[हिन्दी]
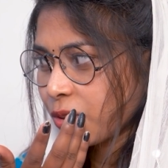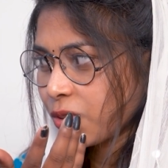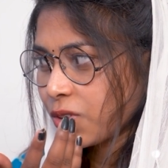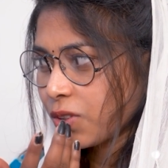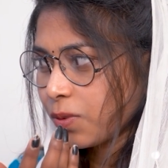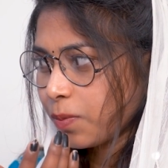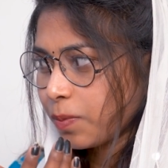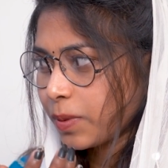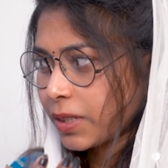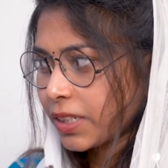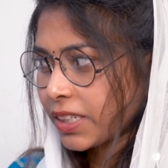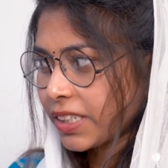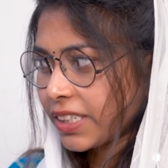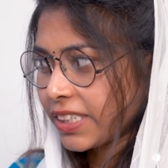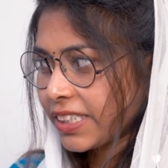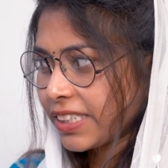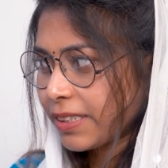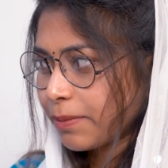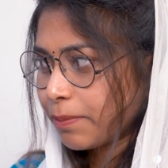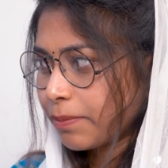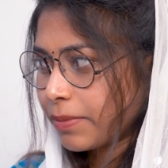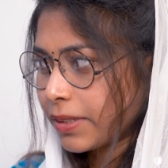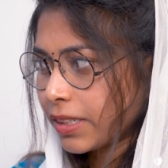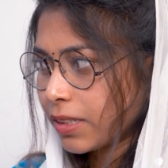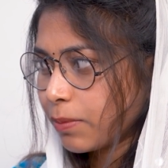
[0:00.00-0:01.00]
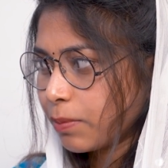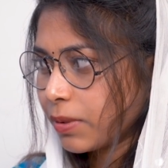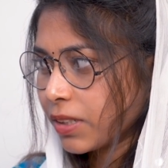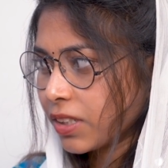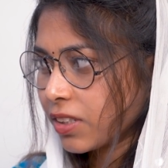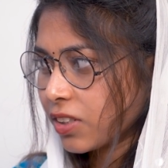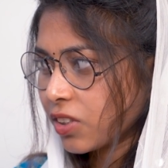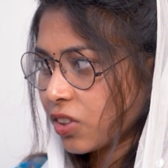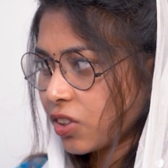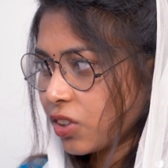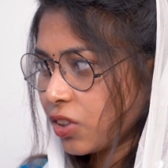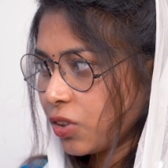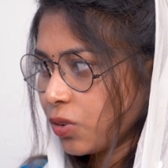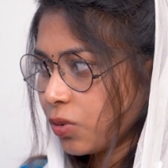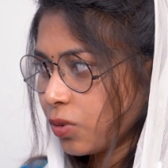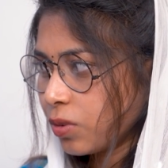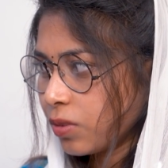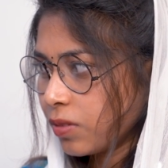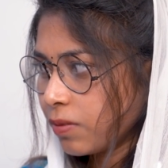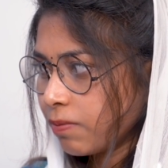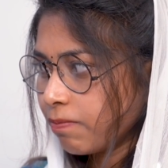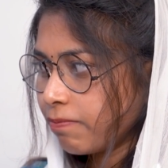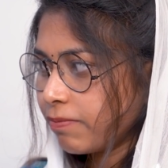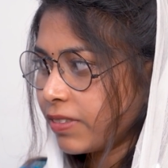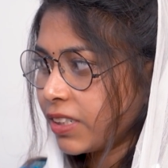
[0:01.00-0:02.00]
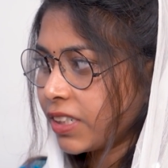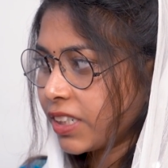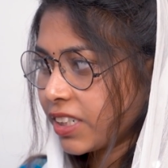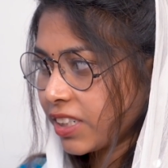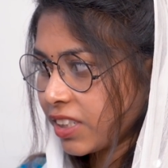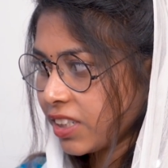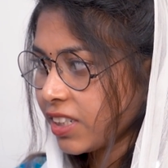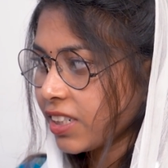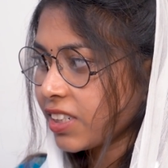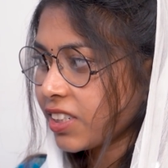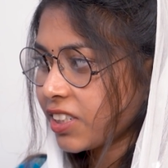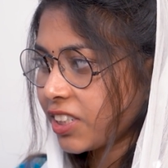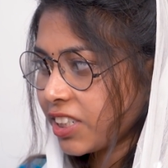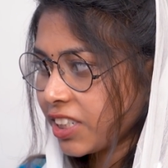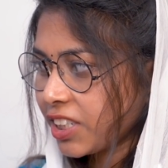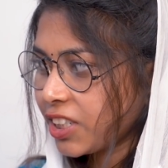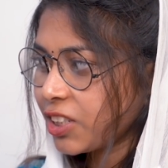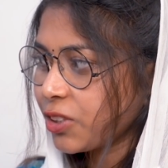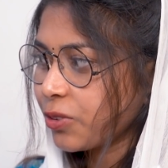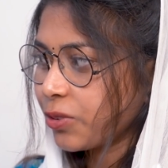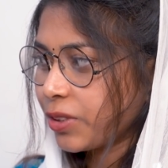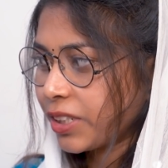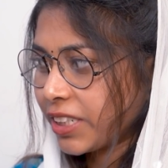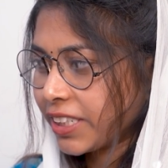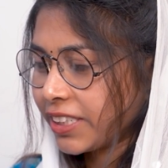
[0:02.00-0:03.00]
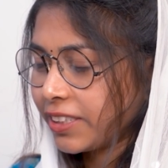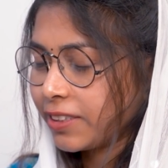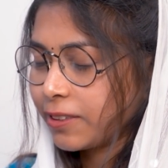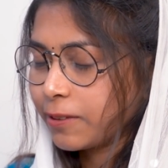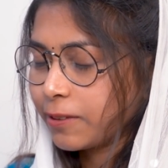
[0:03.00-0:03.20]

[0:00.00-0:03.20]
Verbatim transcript: तो पार्टी के बाद बताती हूँ बन रहे थे आशिक की ओला